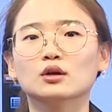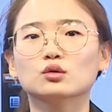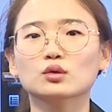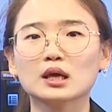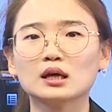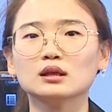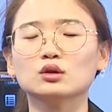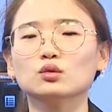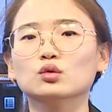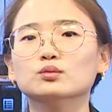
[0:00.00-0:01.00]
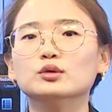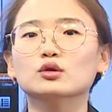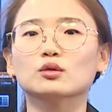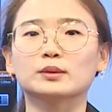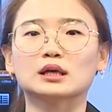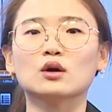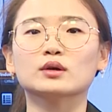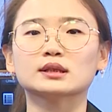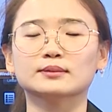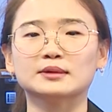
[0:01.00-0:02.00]
동해안에도 동풍으로 비가
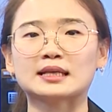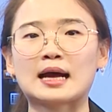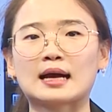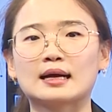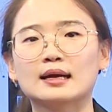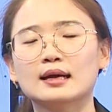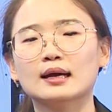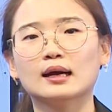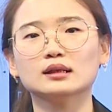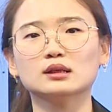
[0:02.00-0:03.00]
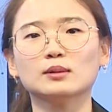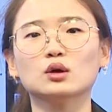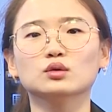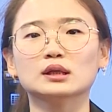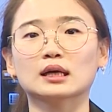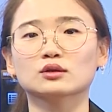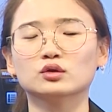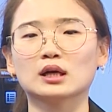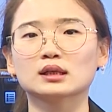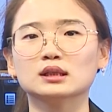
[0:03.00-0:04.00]
오겠습니다. 하지만 오늘
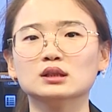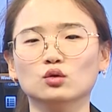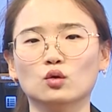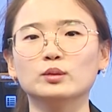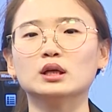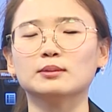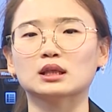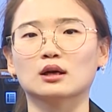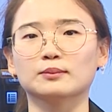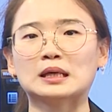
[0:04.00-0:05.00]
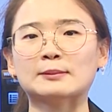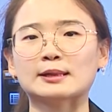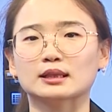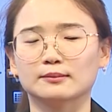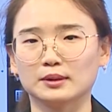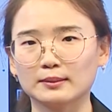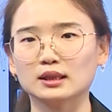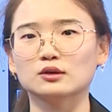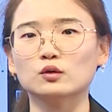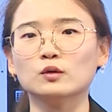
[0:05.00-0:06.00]
강수량은 5mm
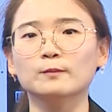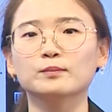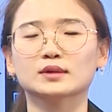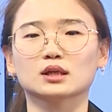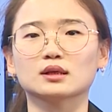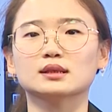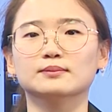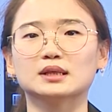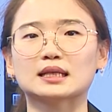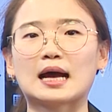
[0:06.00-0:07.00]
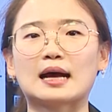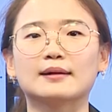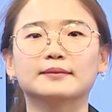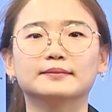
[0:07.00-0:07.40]
미만으로 적겠습니다.